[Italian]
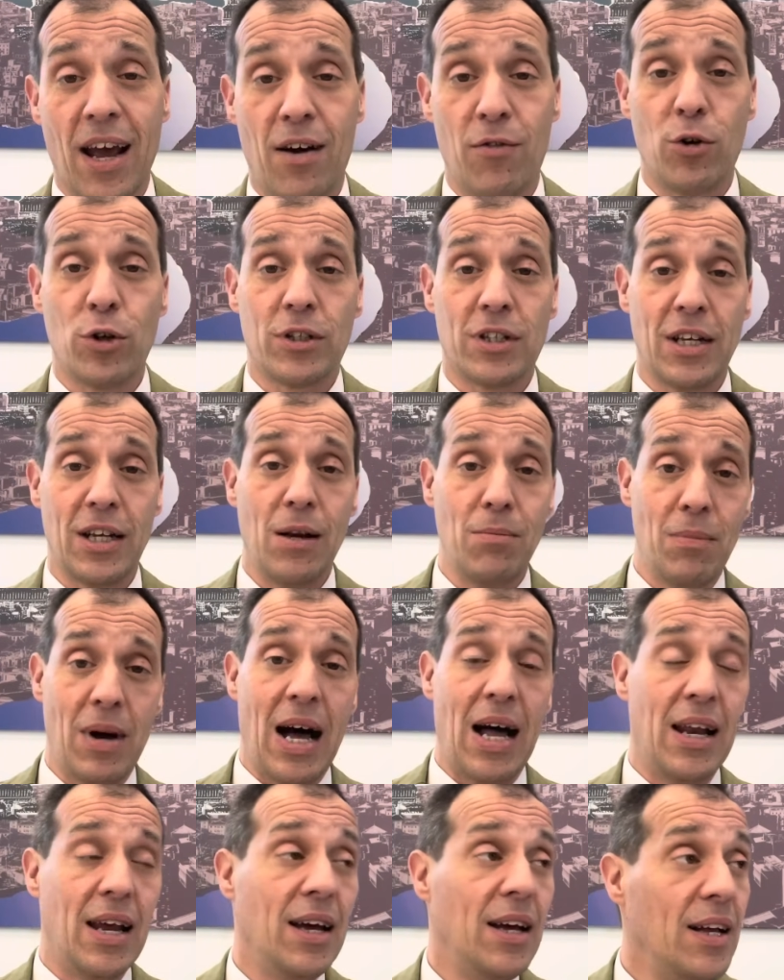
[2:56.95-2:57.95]
a volte nel
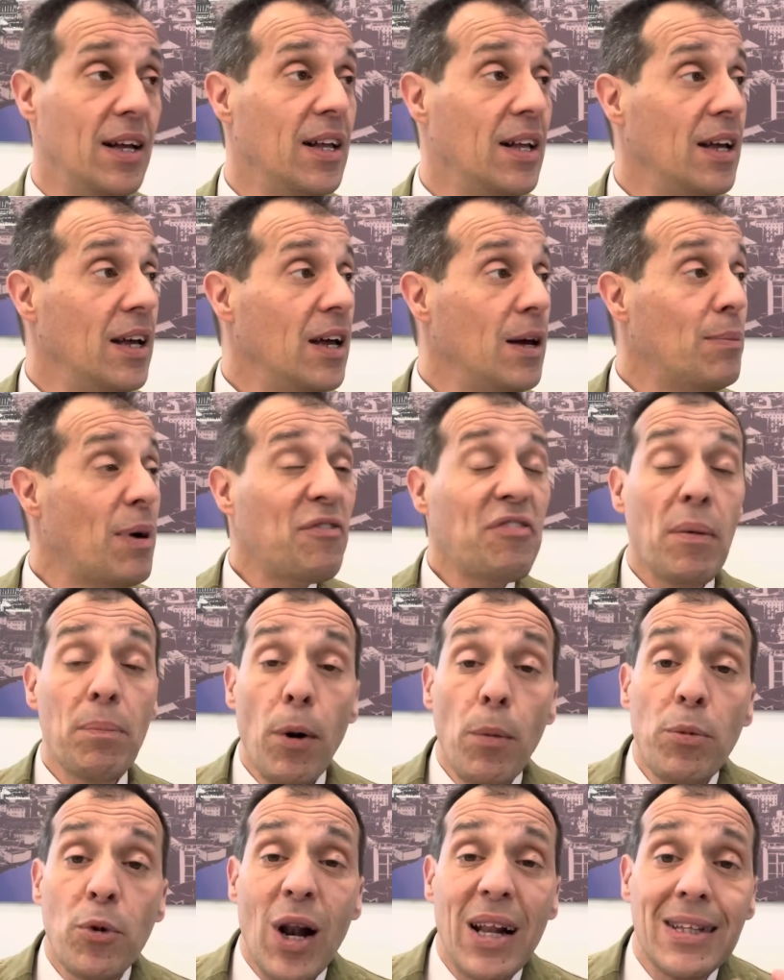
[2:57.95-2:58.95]
male ma fa
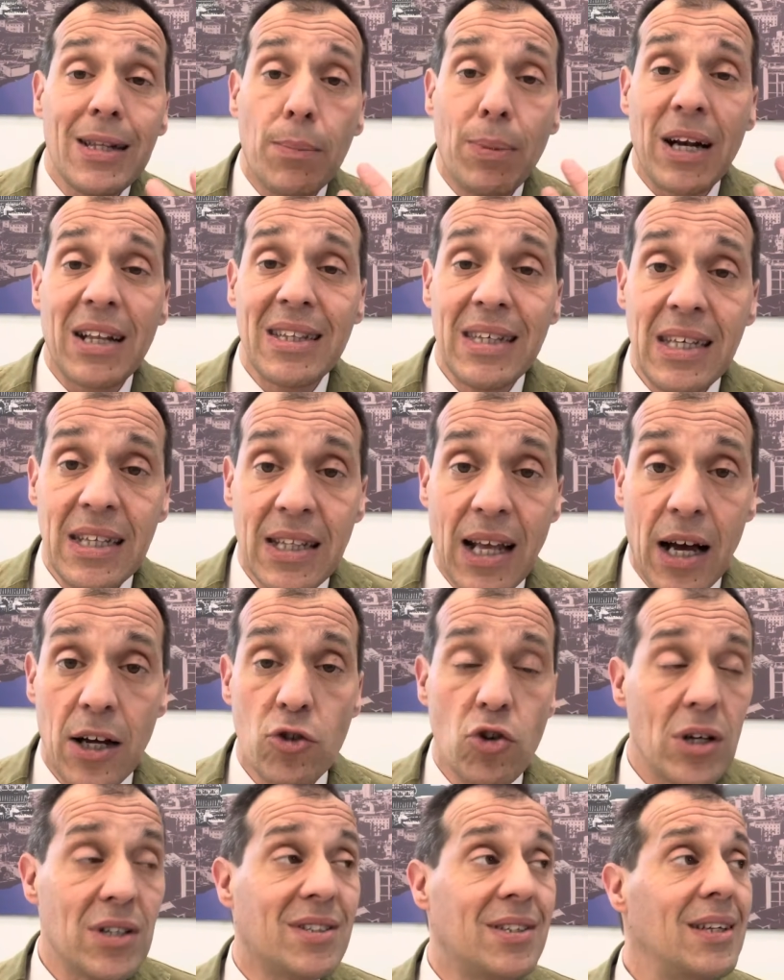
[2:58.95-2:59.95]
proprio un'altra partita,
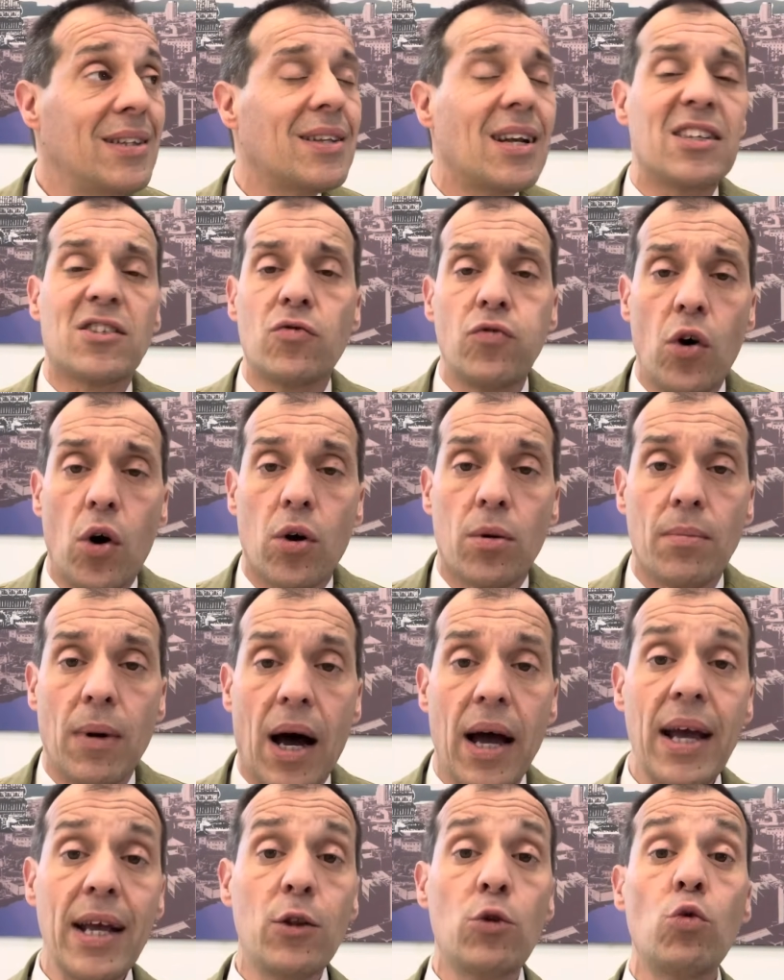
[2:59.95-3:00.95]
cioè si
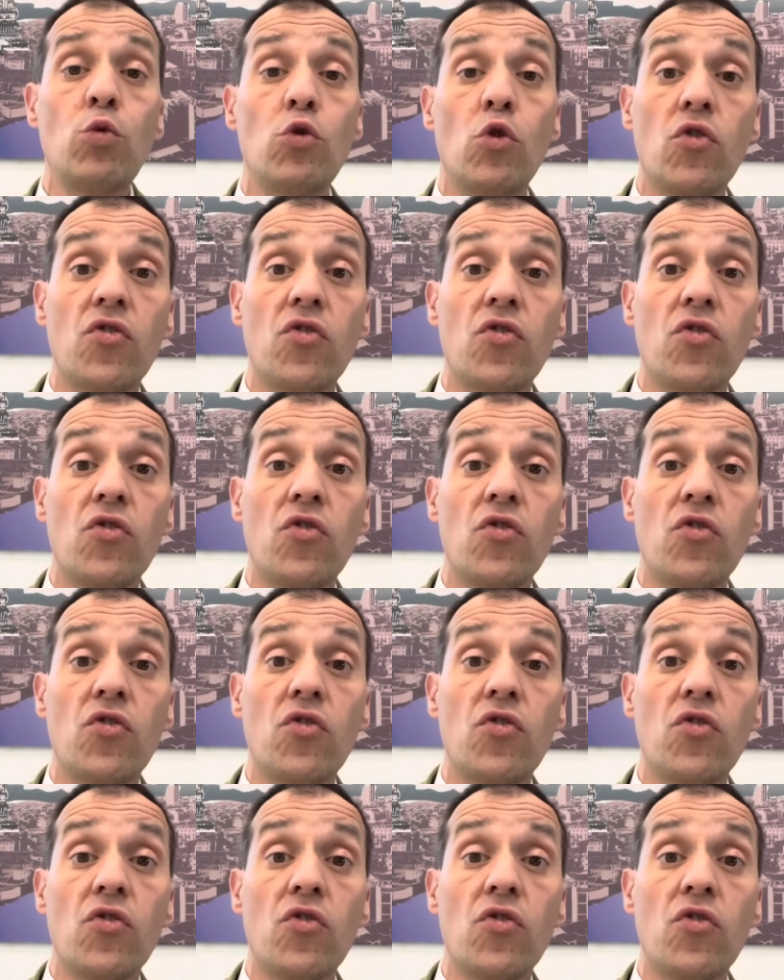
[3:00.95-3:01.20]
trasforma e tu non